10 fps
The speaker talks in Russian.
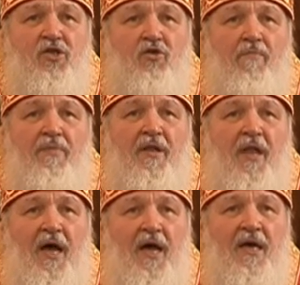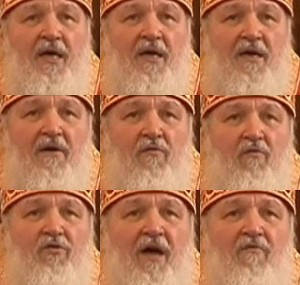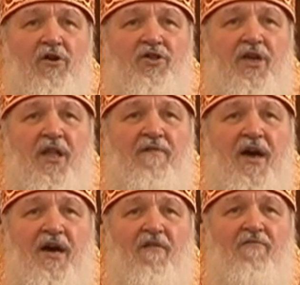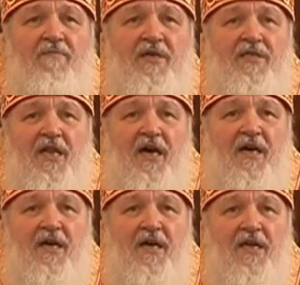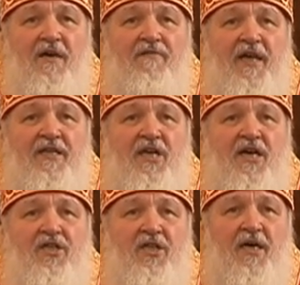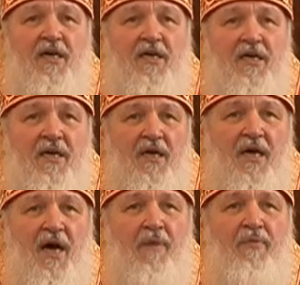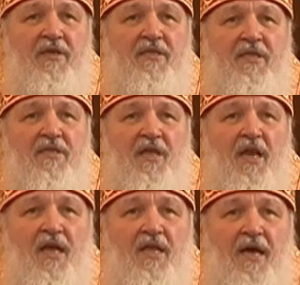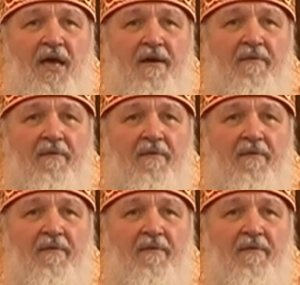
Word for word: что было у того человека в мыслях и в надеждах – обрести зрение.